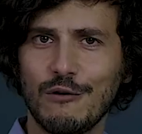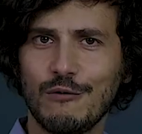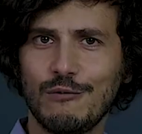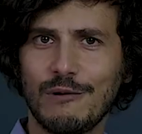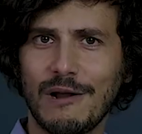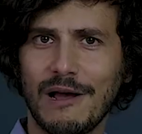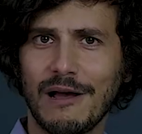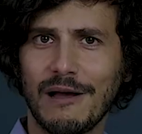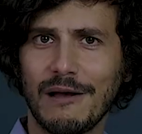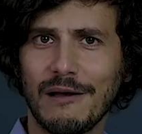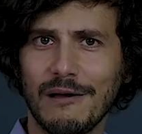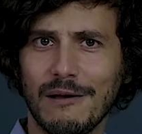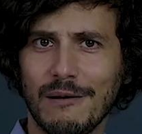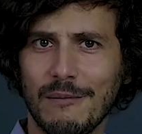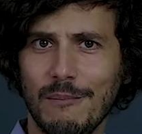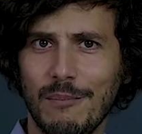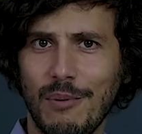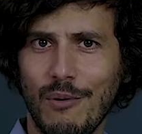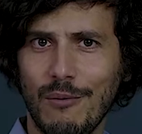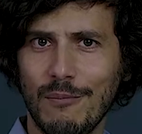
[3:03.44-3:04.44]
una
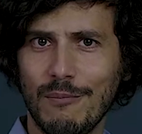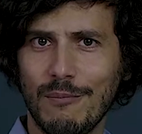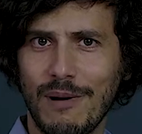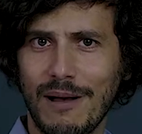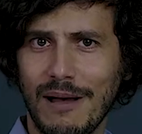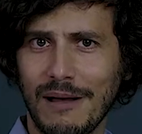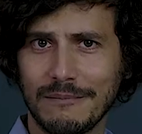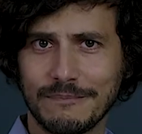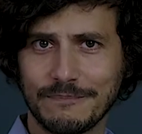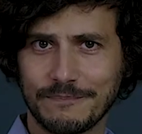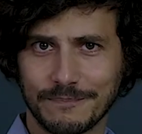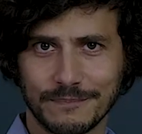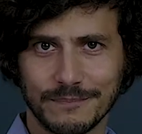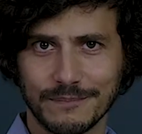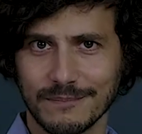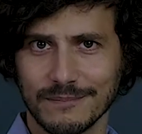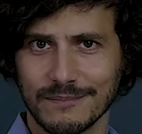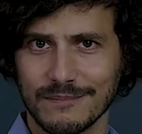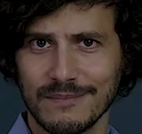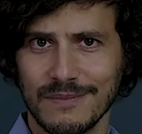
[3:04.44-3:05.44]
bomba
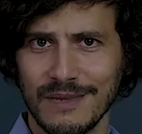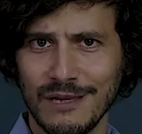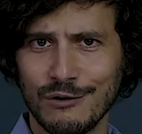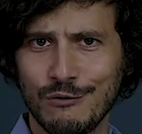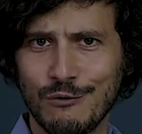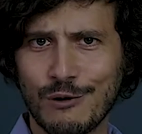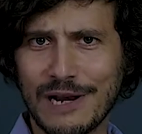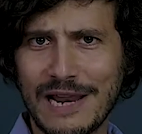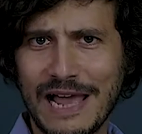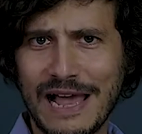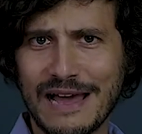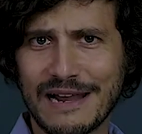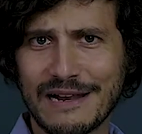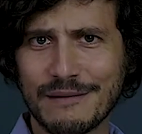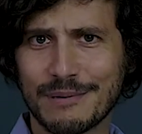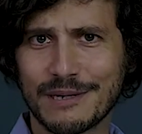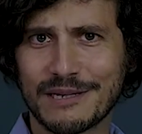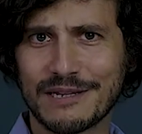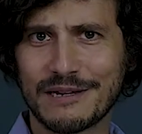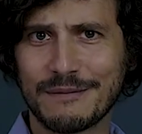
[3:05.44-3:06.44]
nucleare
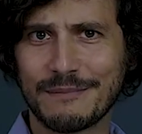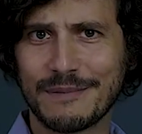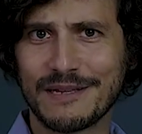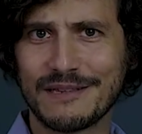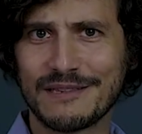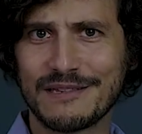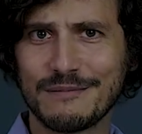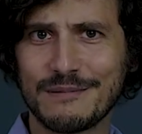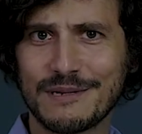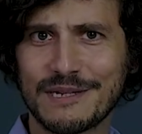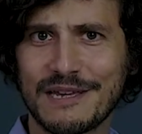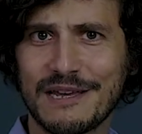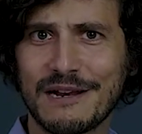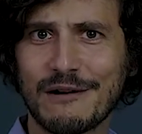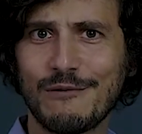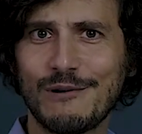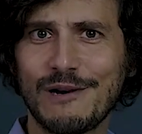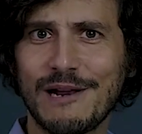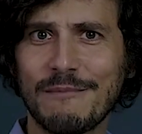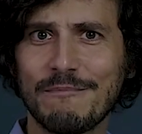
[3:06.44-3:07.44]
praticamente, perché era
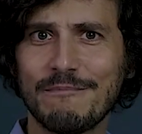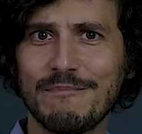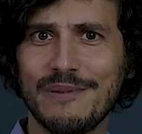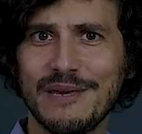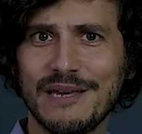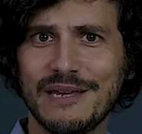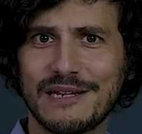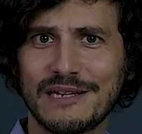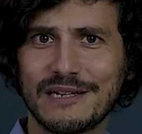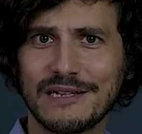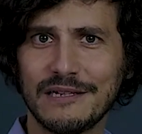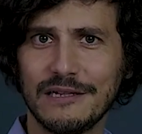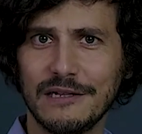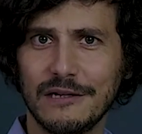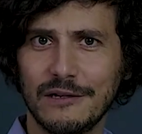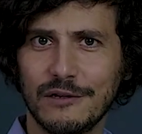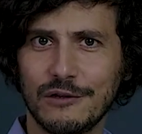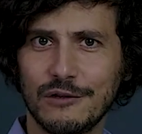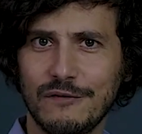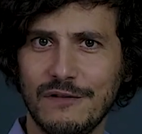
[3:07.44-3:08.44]
un lambic
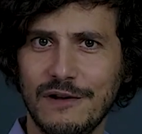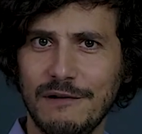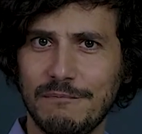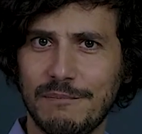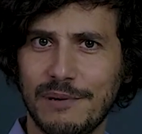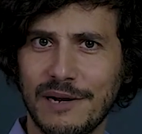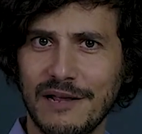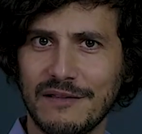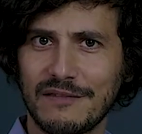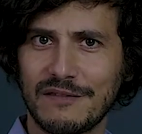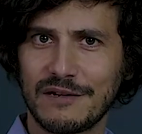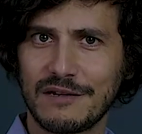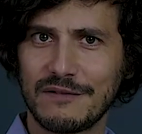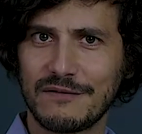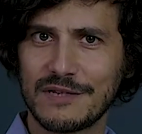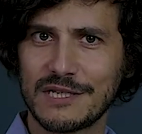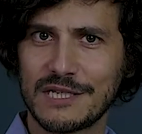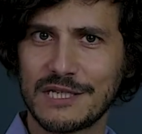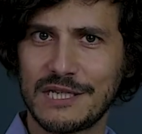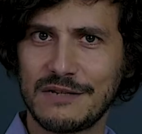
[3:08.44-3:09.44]
dove il Brett
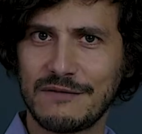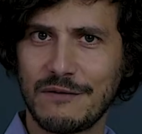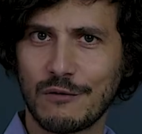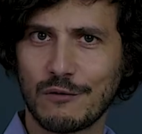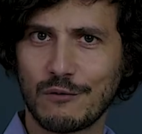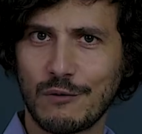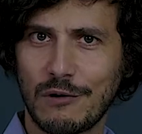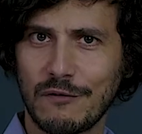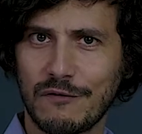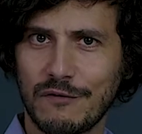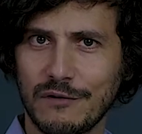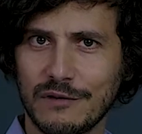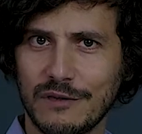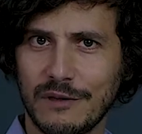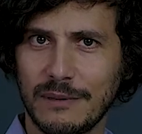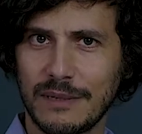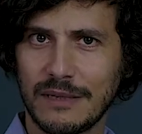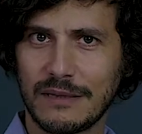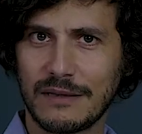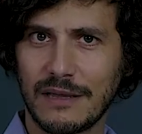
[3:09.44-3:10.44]
rivestiva un ruolo
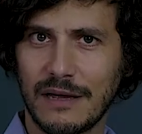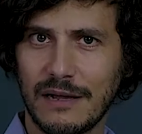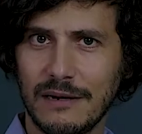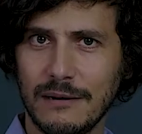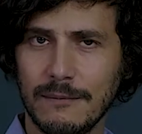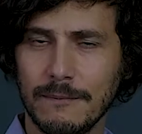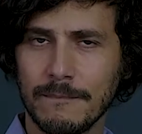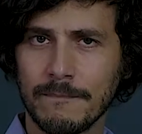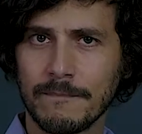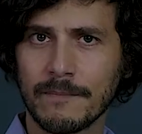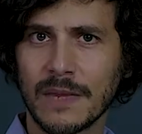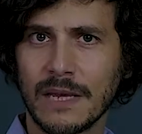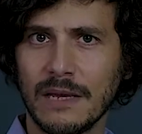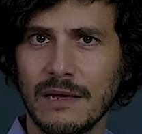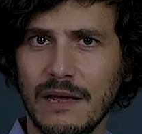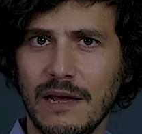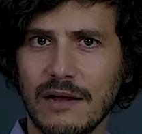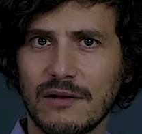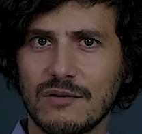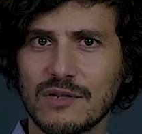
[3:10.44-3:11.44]
fondamentale.
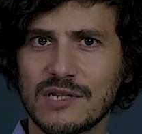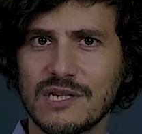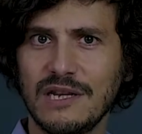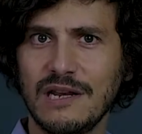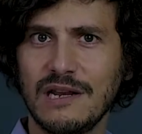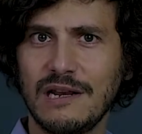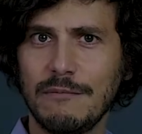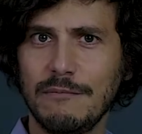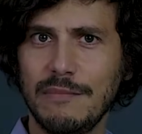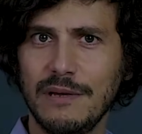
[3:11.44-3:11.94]
Ecco, se nelle